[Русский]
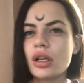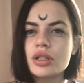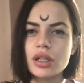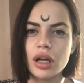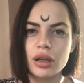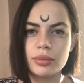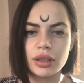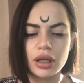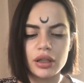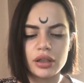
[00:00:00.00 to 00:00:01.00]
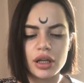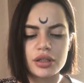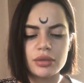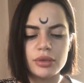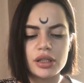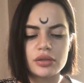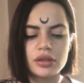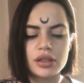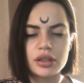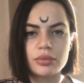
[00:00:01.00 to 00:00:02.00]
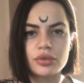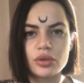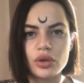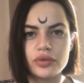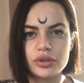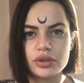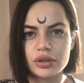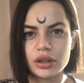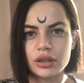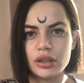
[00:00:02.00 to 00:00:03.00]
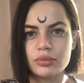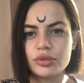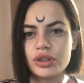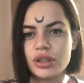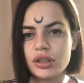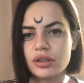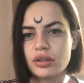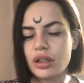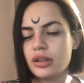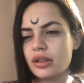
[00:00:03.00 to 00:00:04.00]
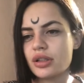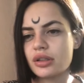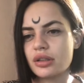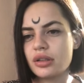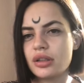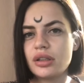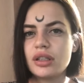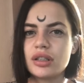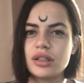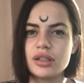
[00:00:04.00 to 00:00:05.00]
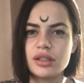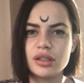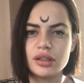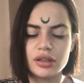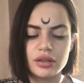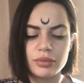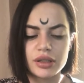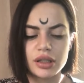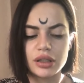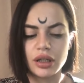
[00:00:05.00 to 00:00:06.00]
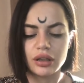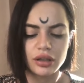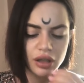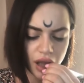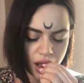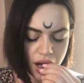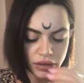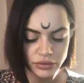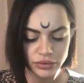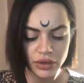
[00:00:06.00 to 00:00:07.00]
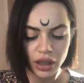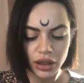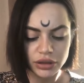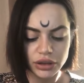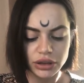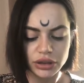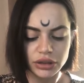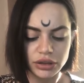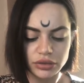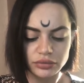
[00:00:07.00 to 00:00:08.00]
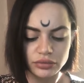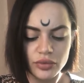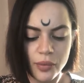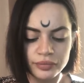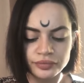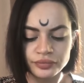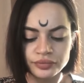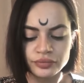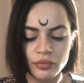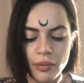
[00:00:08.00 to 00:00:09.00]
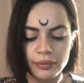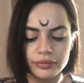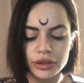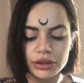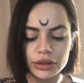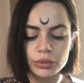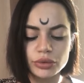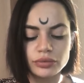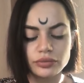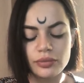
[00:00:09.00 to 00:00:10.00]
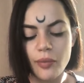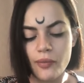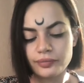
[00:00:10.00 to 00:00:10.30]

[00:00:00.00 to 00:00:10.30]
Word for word: рожаем, да, и каждый месяц у нас там кровь идет и так далее. Мужчины, они, конечно, не такие сильные эмоционально, как женщины. Поэтому,